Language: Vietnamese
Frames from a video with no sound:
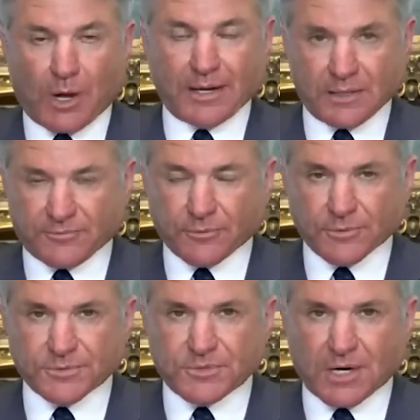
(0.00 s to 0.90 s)
Dân
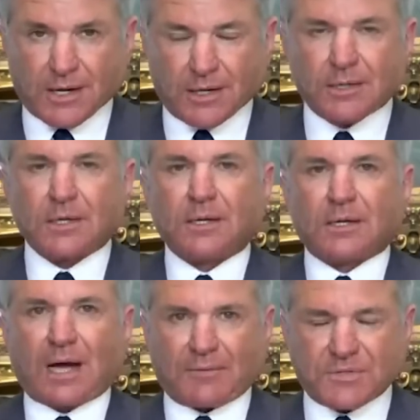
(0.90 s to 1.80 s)
biểu Marco,
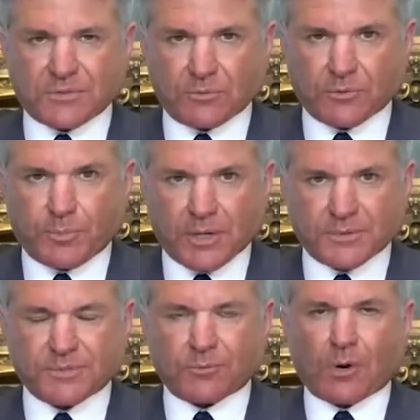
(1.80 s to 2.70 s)
chính sách đối ngoại yếu